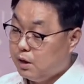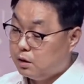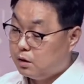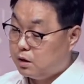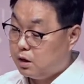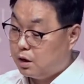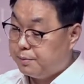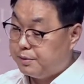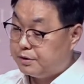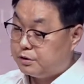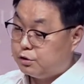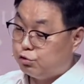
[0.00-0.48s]

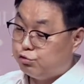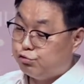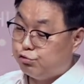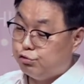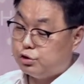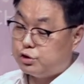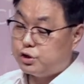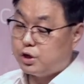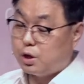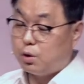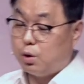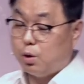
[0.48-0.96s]
그러면서
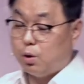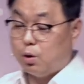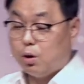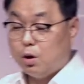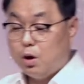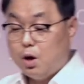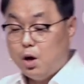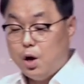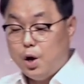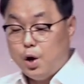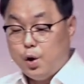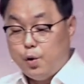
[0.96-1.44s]

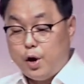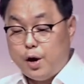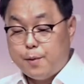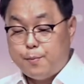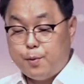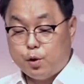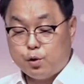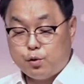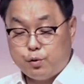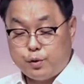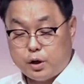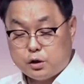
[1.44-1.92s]
둘째로
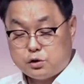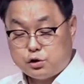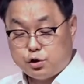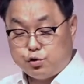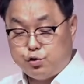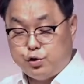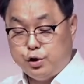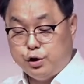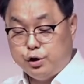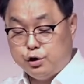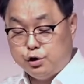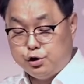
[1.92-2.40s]
회복을 위해서
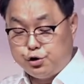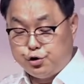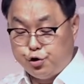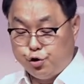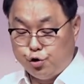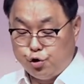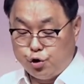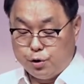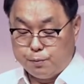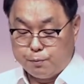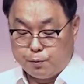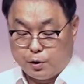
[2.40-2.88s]
귀를
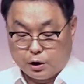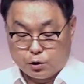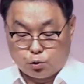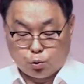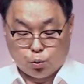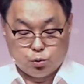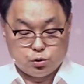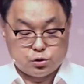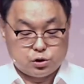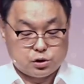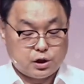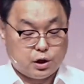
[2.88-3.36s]
기울임과
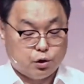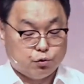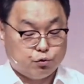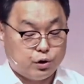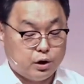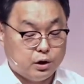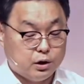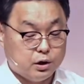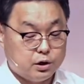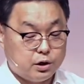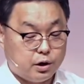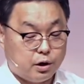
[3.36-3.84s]
동시에
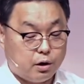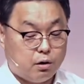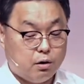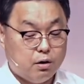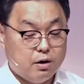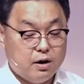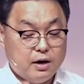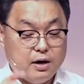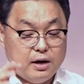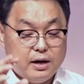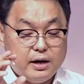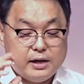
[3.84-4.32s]

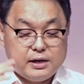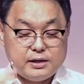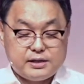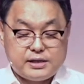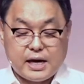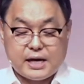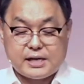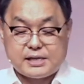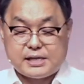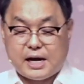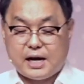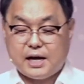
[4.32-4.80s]
우리는요
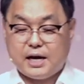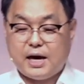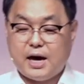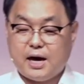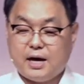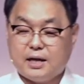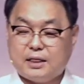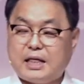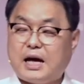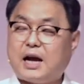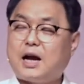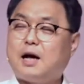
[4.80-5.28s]

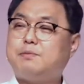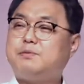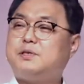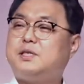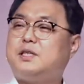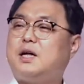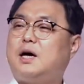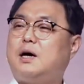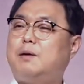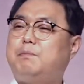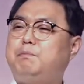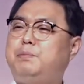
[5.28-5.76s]
세상에
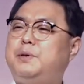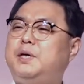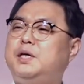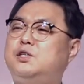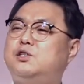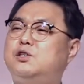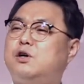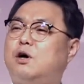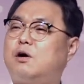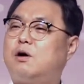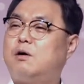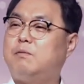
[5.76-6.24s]
따라합시다
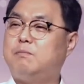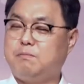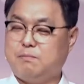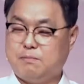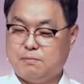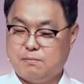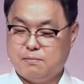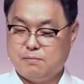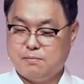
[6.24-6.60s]
비처럼